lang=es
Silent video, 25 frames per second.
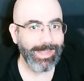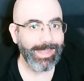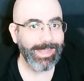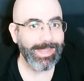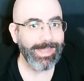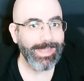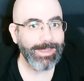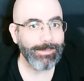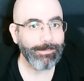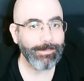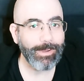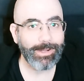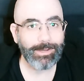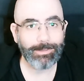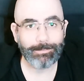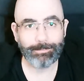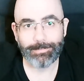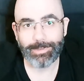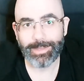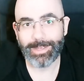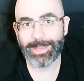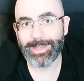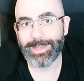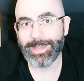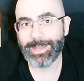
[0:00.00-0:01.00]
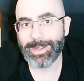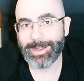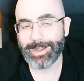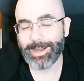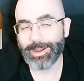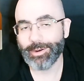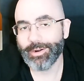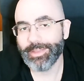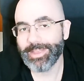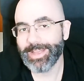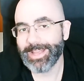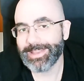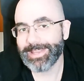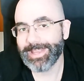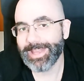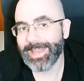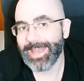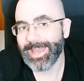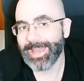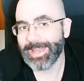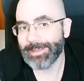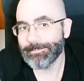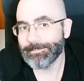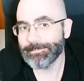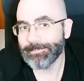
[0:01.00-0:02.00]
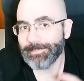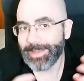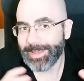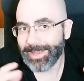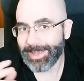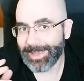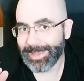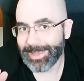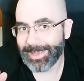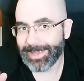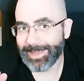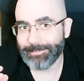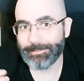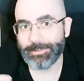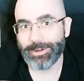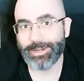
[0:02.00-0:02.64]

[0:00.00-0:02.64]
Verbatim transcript: Y bueno, eh, recordad que eh,